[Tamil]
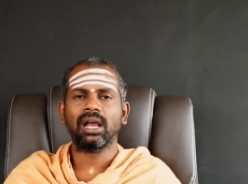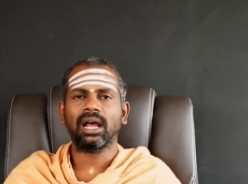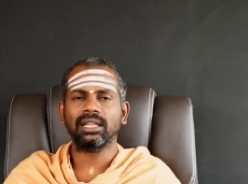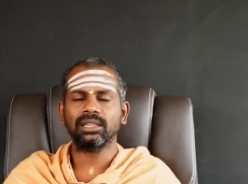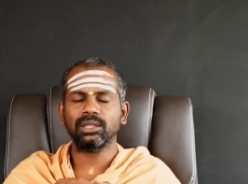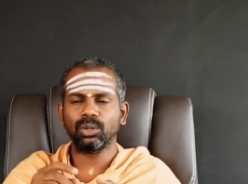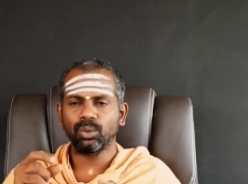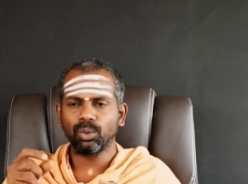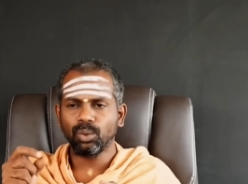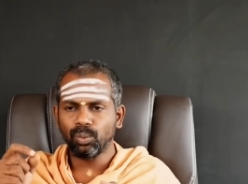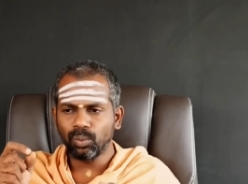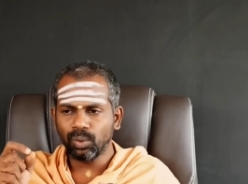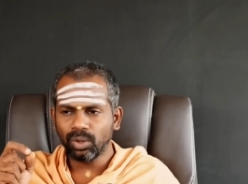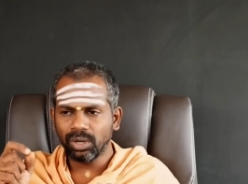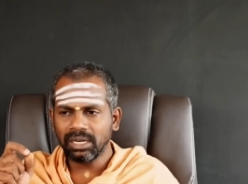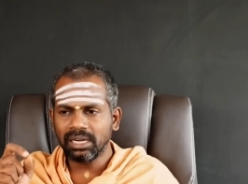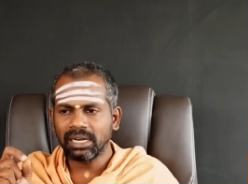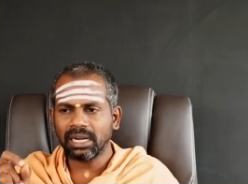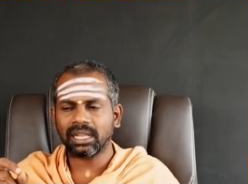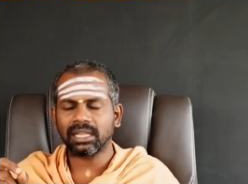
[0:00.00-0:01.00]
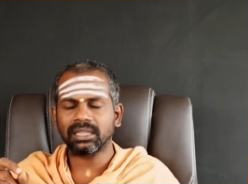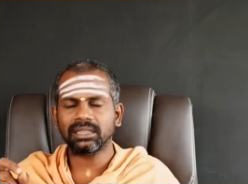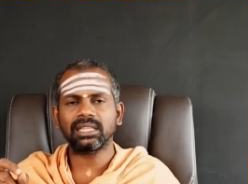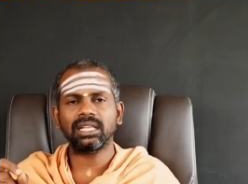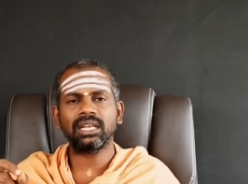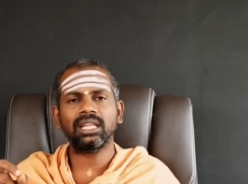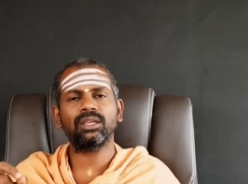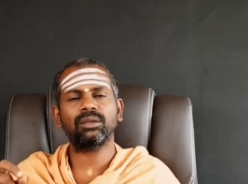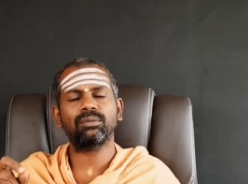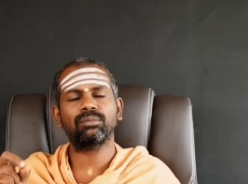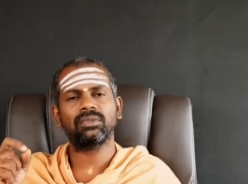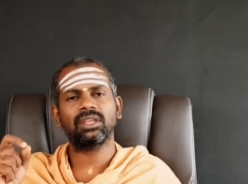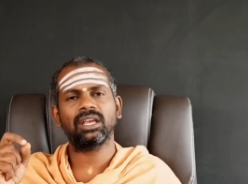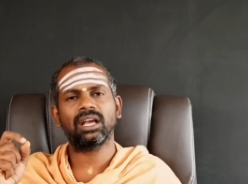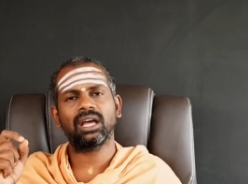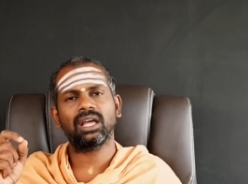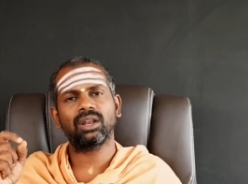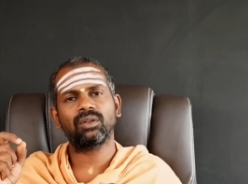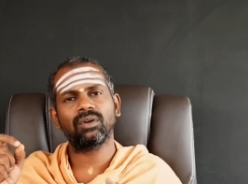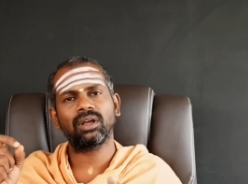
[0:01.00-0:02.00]
அந்த ஒவ்வொரு கணத்துலையும்
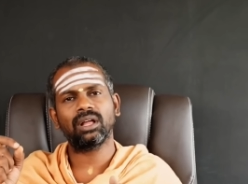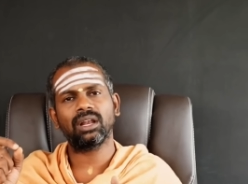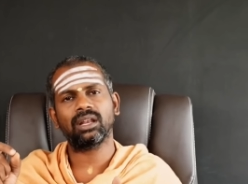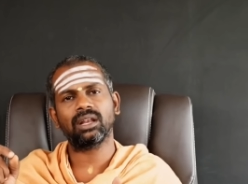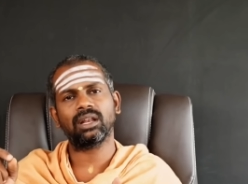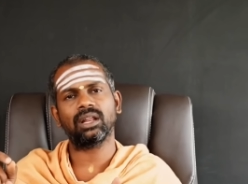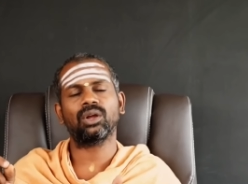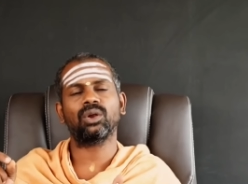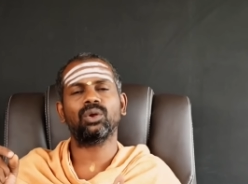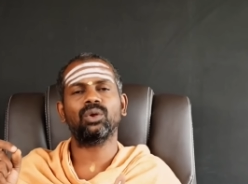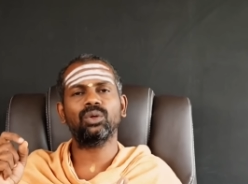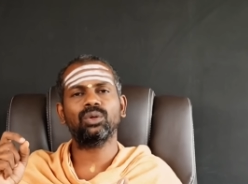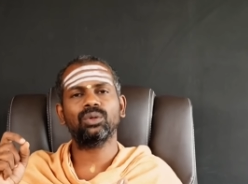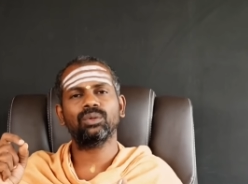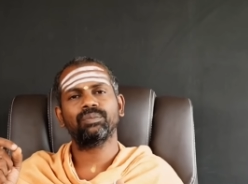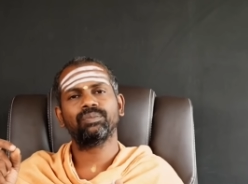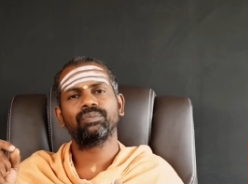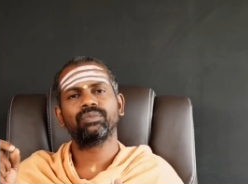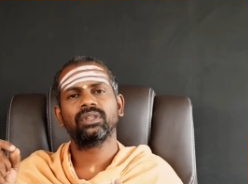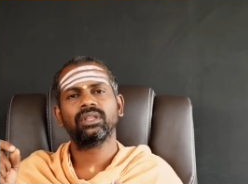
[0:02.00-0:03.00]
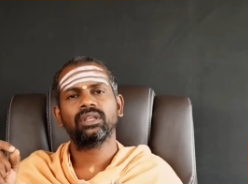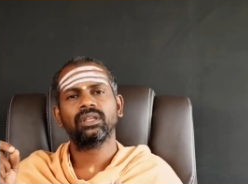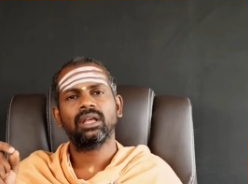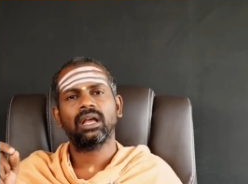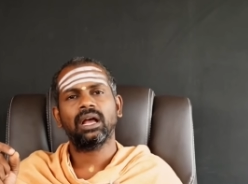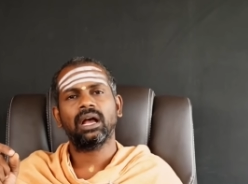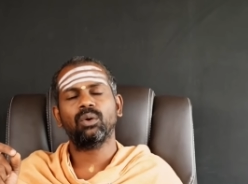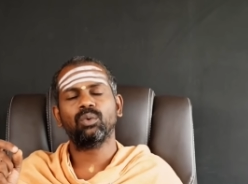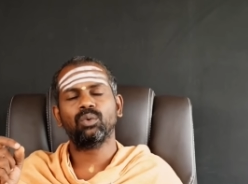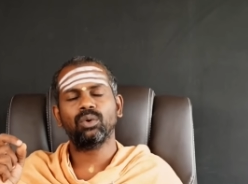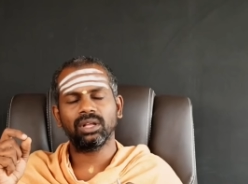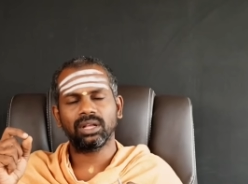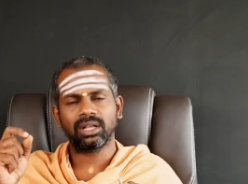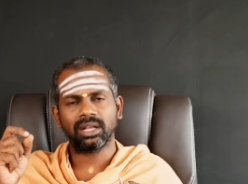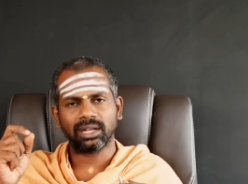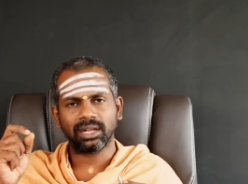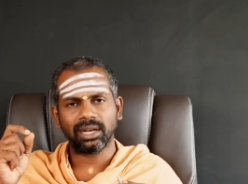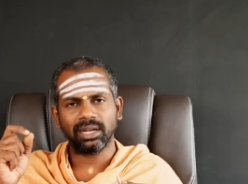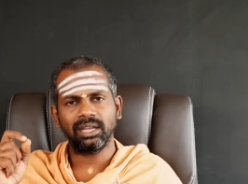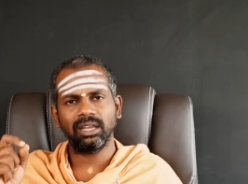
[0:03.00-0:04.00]
யார் வாழ்கிறாங்களோ அவங்களுக்கு
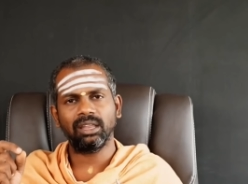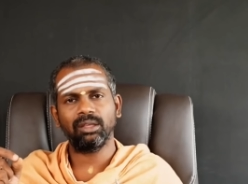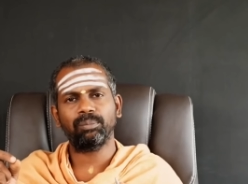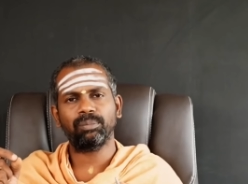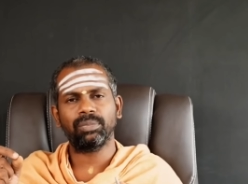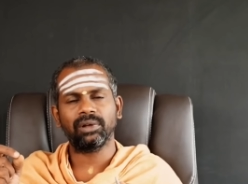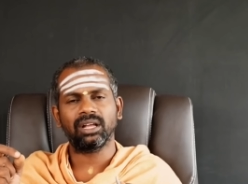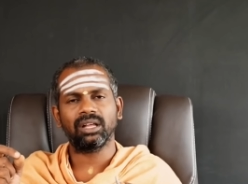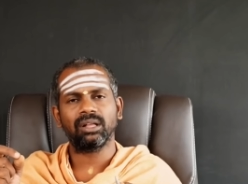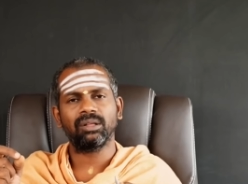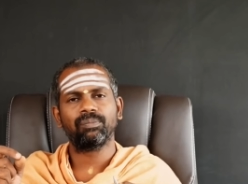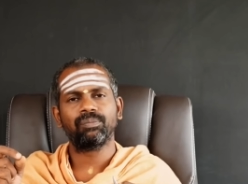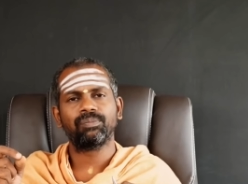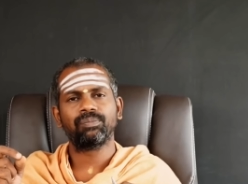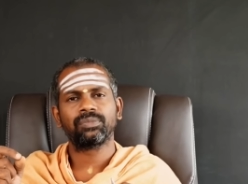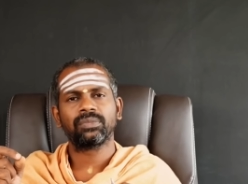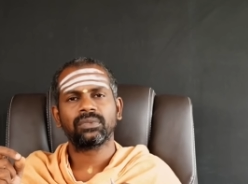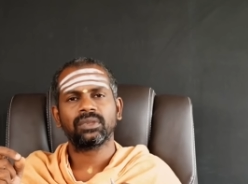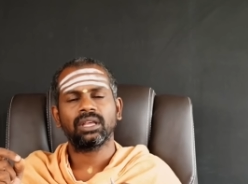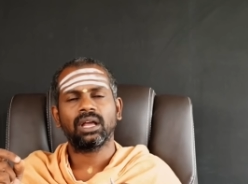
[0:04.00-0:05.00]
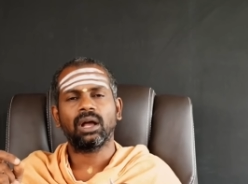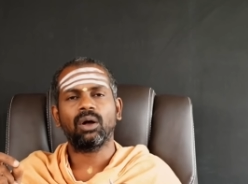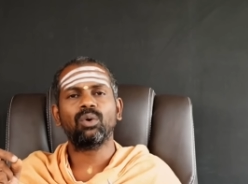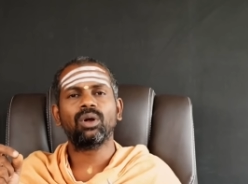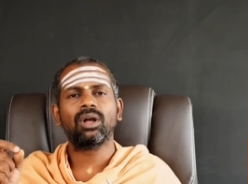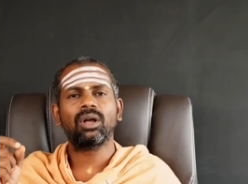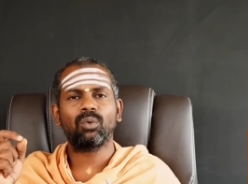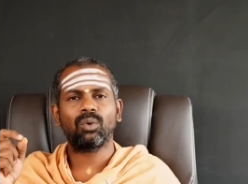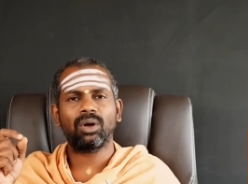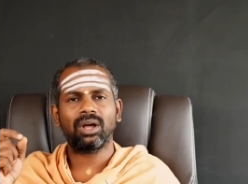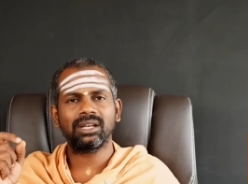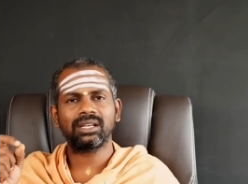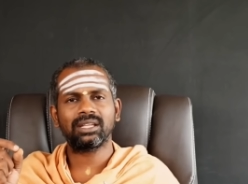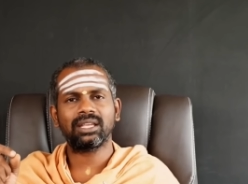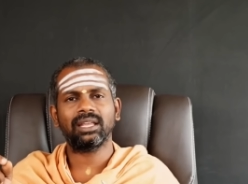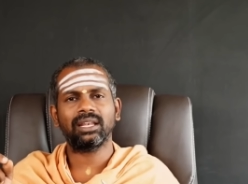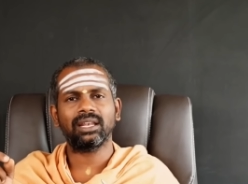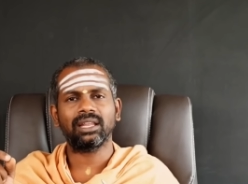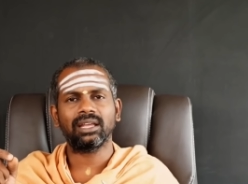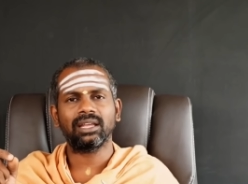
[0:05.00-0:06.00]
கண்டிப்பாக அவங்க
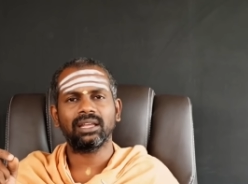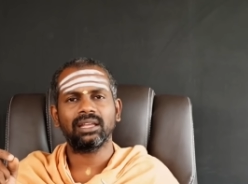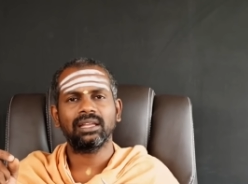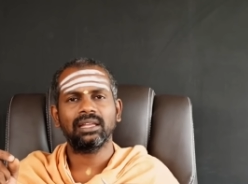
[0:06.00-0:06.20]
வாழ்க்கையில்